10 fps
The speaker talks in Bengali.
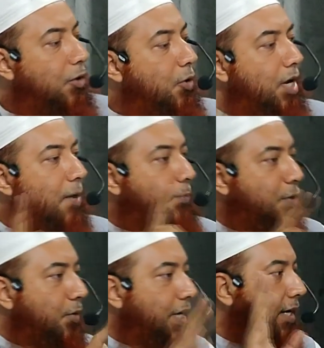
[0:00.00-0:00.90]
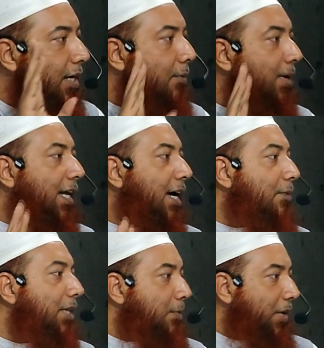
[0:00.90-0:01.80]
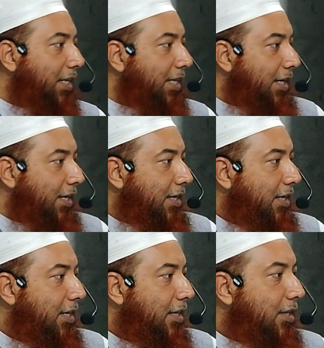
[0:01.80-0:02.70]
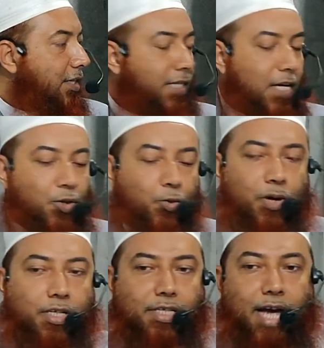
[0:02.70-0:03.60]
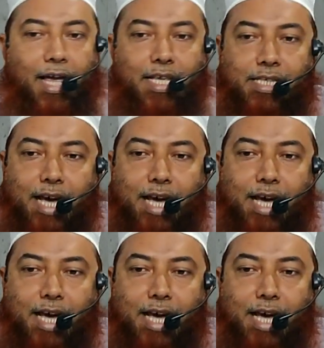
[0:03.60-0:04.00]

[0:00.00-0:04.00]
তখন আপনি ওইটা নিয়ে মাথা কামাইতে পারতেন যেহেতু জায়েজ